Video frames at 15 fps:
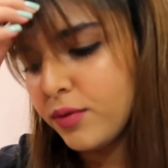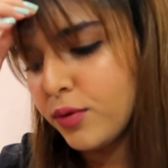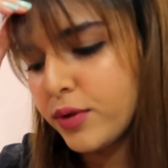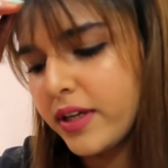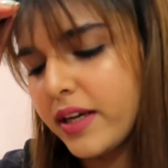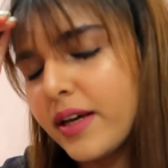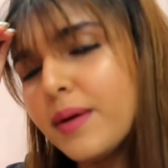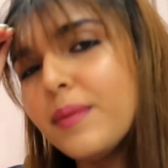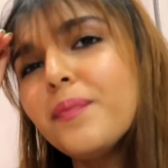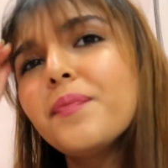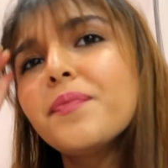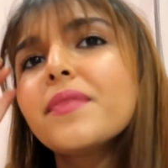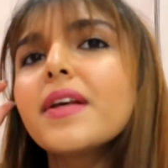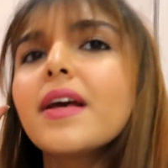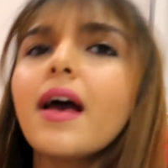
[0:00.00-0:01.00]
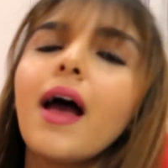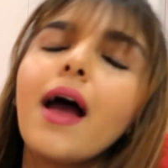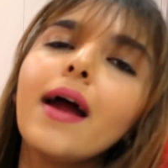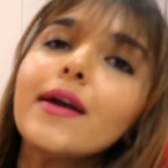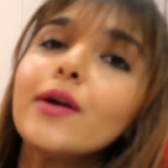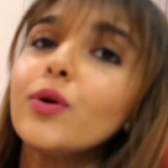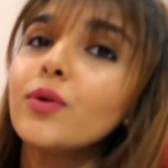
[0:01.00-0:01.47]
वो क्या है
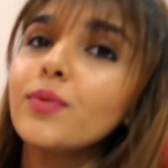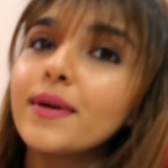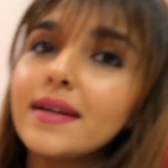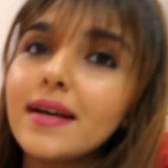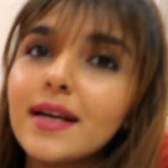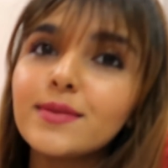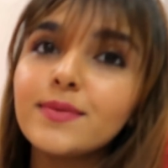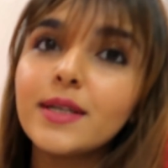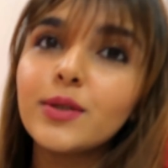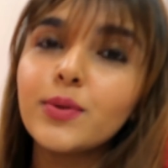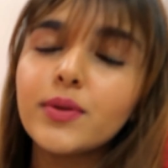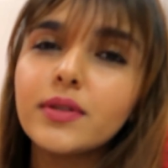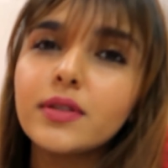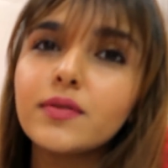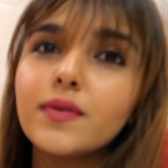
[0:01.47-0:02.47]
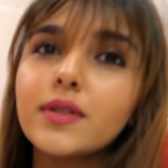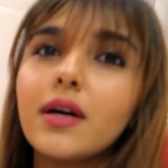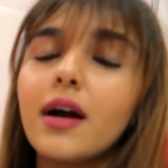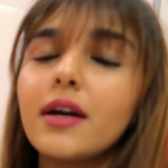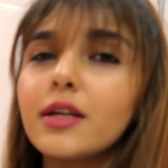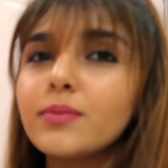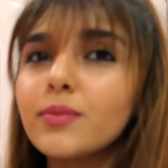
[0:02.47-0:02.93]
एंड डोंट वेरी गाइज वी आर डूइंग दिस विद
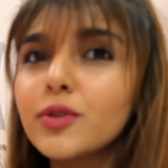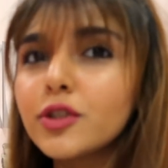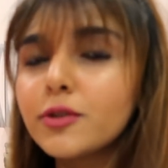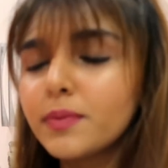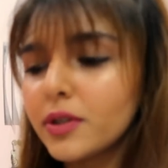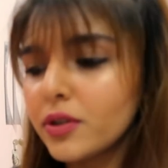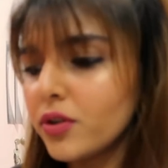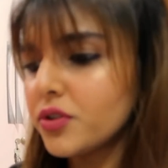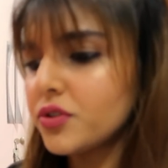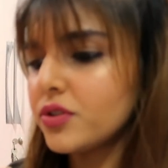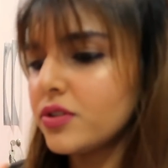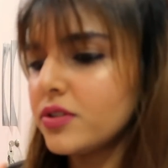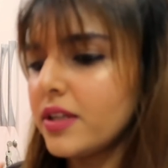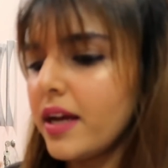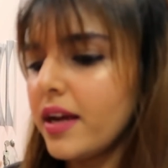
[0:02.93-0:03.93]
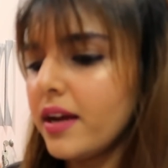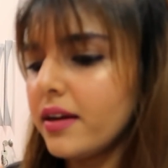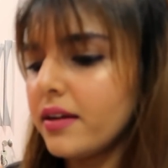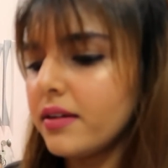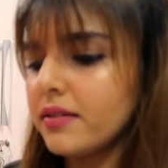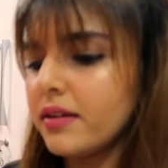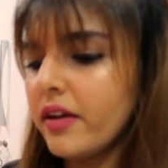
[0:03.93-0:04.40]
अटमोस्ट प्रिकॉशंस
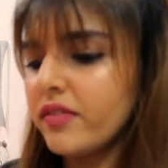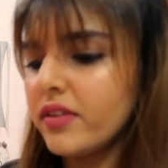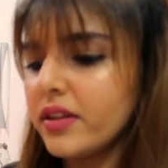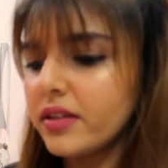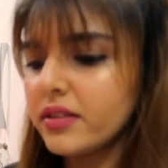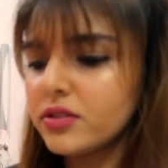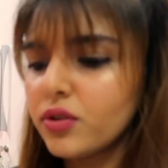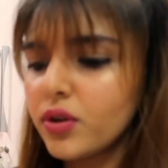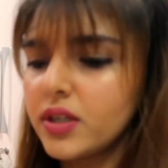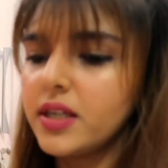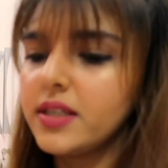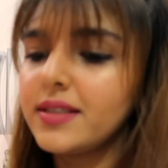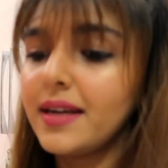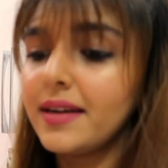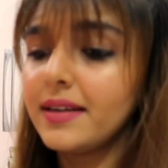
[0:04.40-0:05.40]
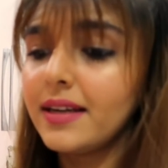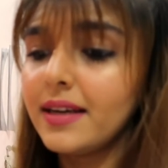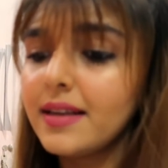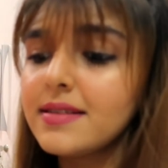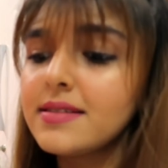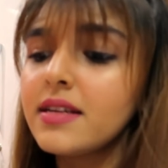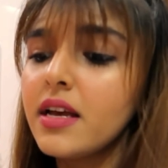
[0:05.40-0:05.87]
एंड एवरी थिंग इज़ थॉरली
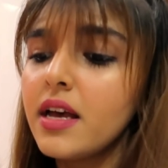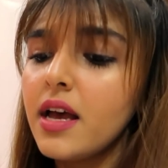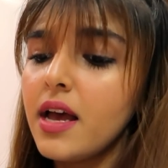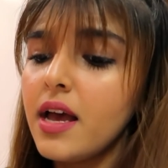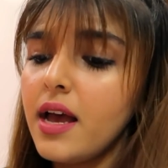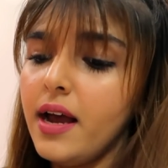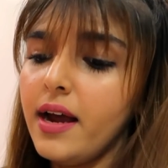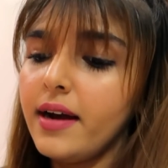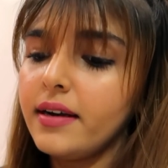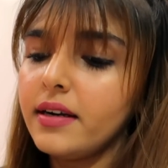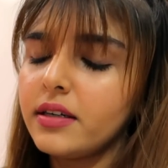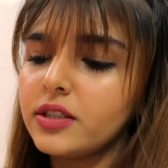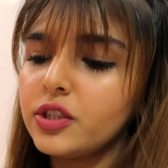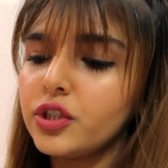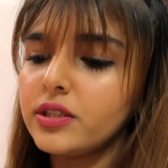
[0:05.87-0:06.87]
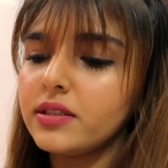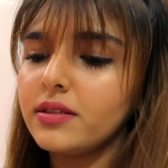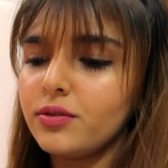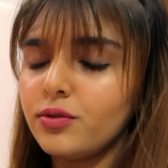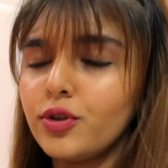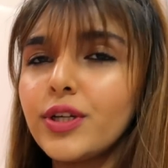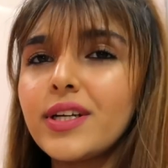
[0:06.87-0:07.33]
सैनिटाइज एंड अच्छे
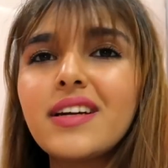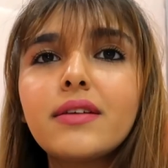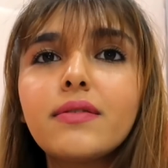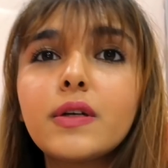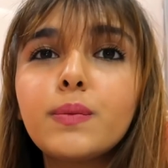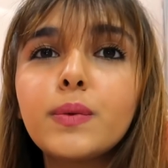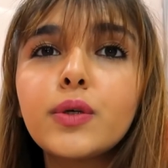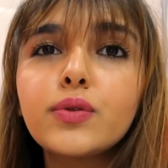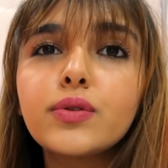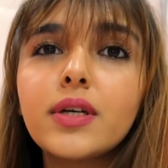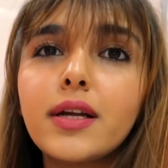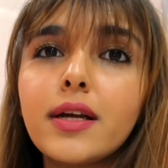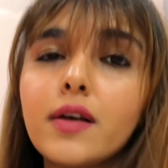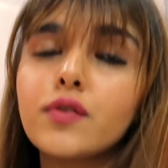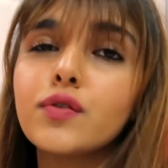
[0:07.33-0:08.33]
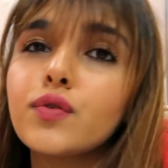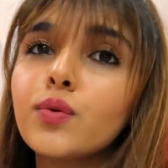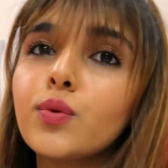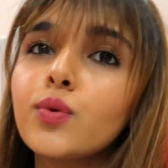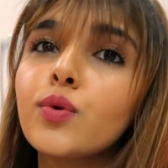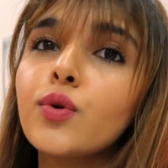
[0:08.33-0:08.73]
से उन्होंने किट विट भी यूज़ करा है सो